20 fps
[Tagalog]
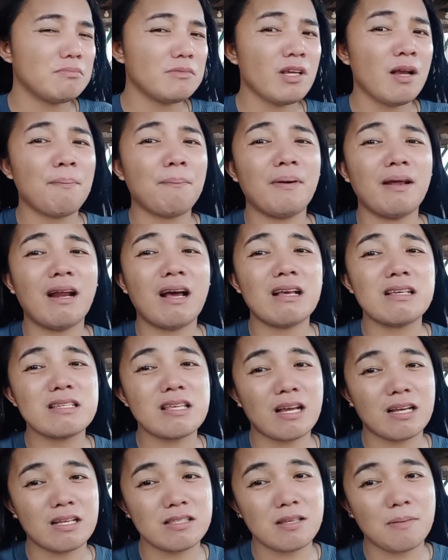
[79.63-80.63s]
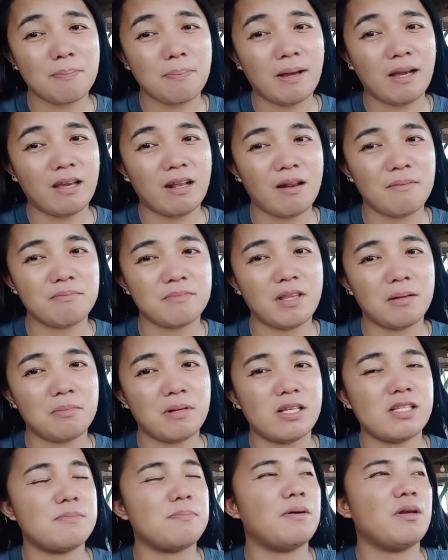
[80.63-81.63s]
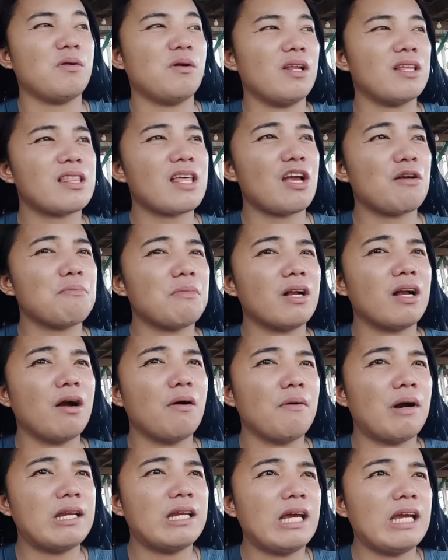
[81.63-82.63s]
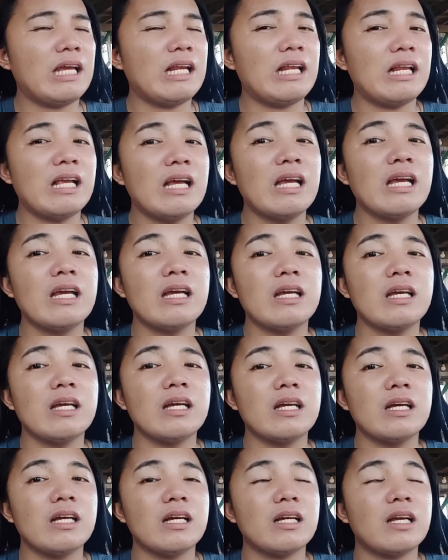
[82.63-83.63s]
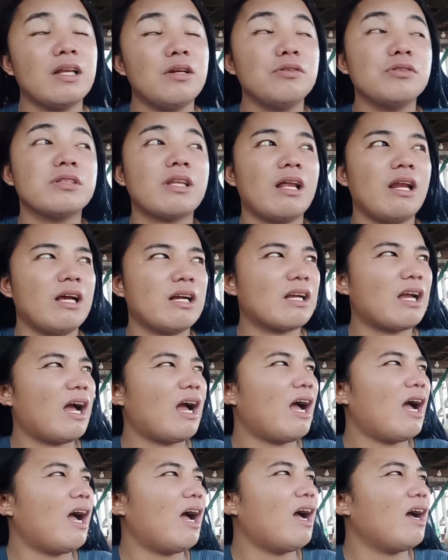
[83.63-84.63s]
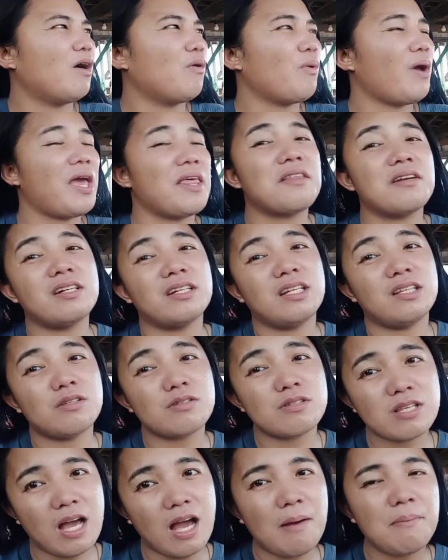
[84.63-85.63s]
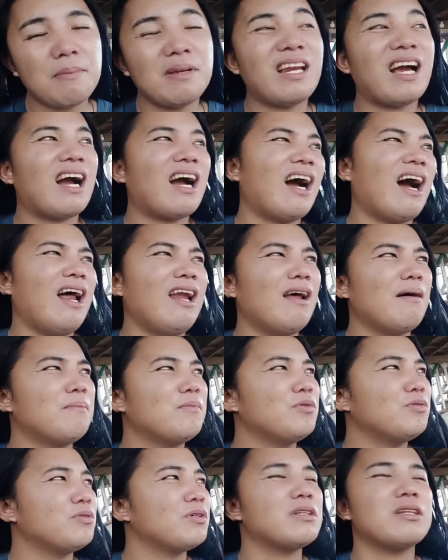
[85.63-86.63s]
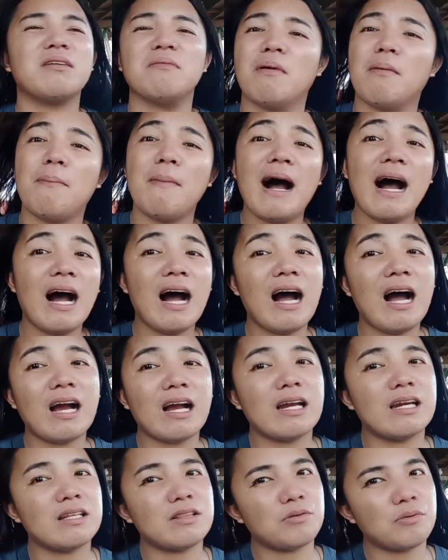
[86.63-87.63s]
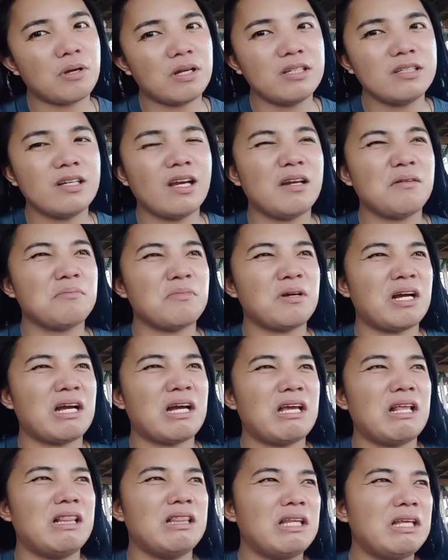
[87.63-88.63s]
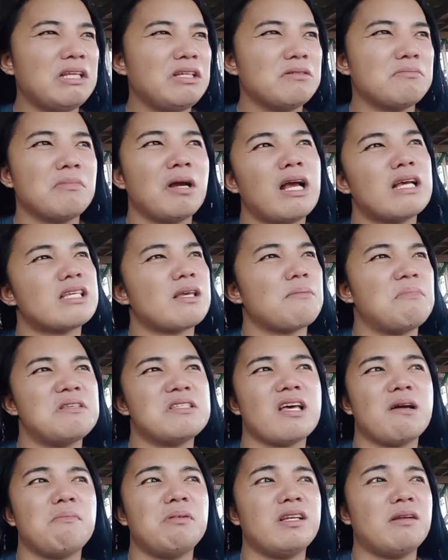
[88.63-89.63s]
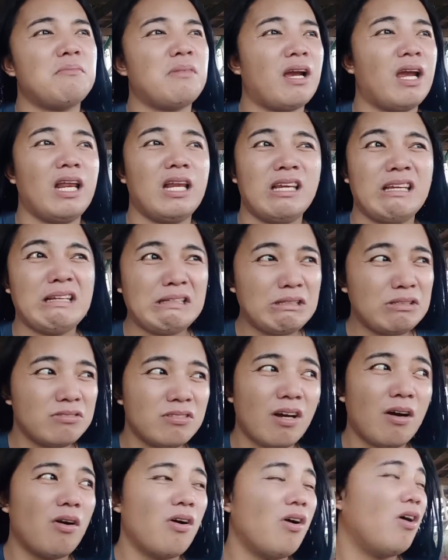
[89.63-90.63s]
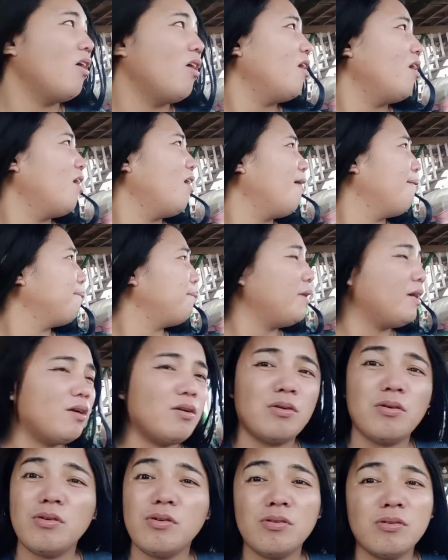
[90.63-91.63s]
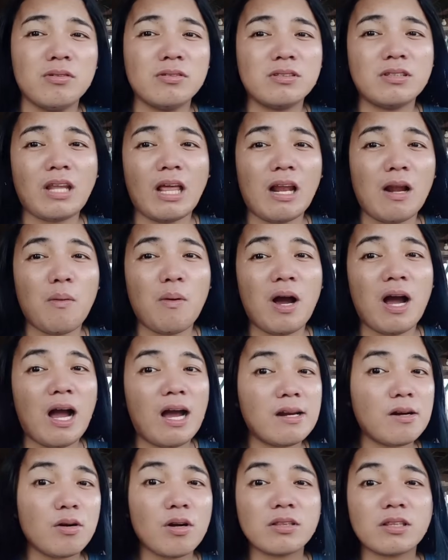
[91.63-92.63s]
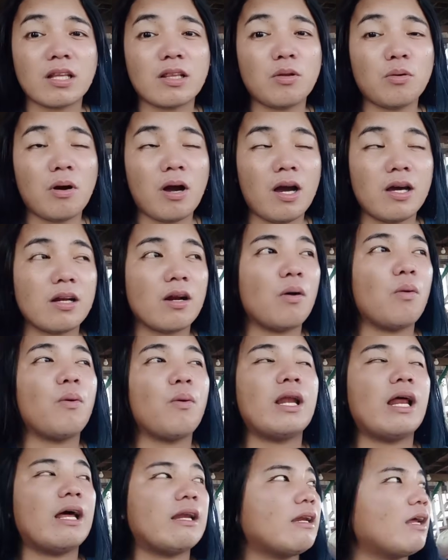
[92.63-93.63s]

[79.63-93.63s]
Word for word: Parang ang sakit sa pakiramdam guys, pero wala tayong magawa dahil ganun talaga ang uh, weather dito sa amin. Akala mo, hindi babaha, ganito ganyan, mga mga sabi-sabi na mag El Nino daw. Pero, dalawang araw lang, tatlong araw, wala na.